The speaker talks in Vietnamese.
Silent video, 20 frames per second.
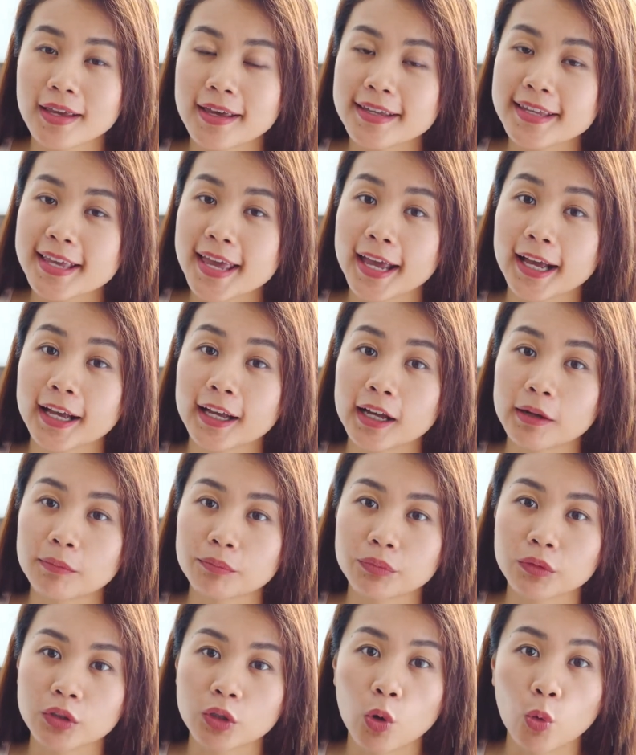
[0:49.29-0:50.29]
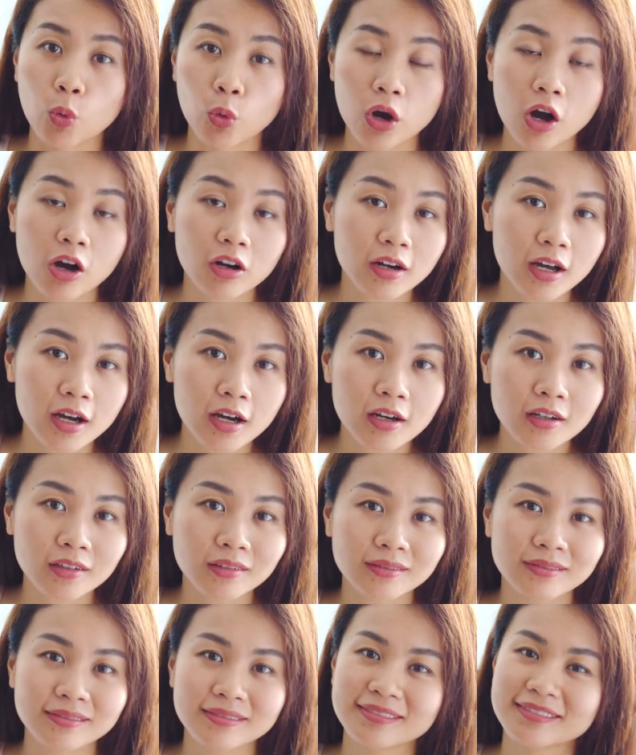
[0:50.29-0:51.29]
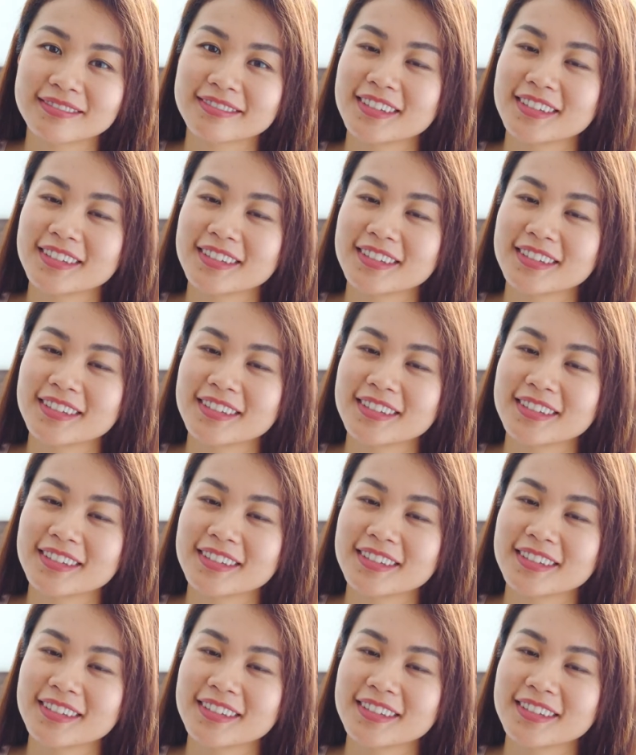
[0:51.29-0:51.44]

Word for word: dễ dàng à, ngủ ngon hơn